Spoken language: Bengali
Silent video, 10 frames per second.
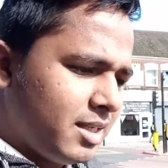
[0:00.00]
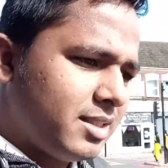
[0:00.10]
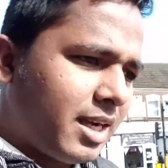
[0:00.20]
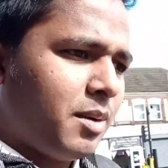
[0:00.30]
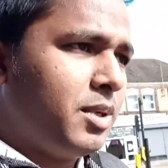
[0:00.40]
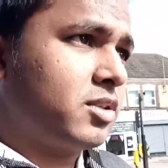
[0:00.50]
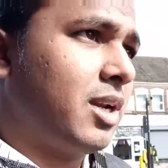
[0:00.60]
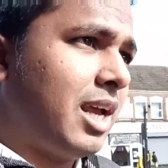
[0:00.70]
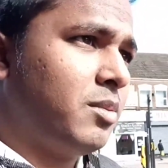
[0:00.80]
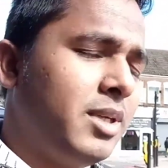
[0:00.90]
জায়গা আমি একটা
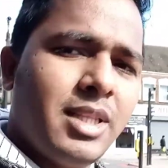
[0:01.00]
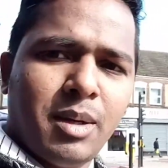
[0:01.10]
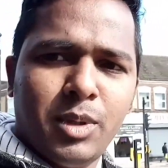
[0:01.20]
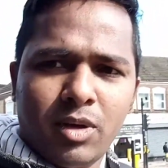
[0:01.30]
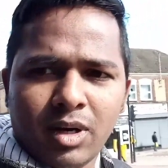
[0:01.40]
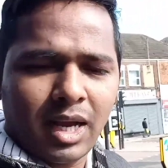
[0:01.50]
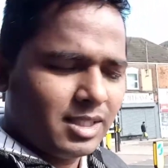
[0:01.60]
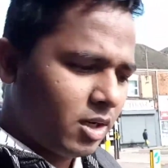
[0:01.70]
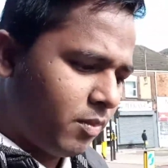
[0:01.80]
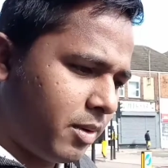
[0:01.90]
লাইব্রেরিতে আমি হলো
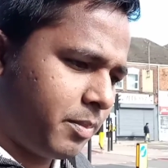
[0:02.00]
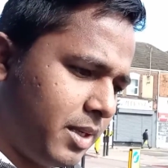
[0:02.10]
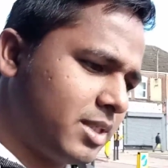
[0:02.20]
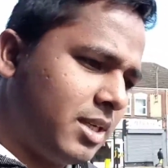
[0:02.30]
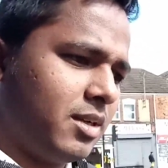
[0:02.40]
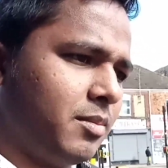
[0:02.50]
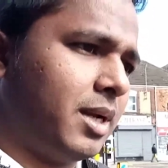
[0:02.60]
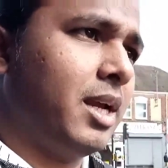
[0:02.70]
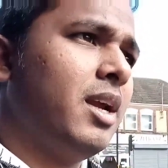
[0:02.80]
কাজের অফার পেয়েছি মানে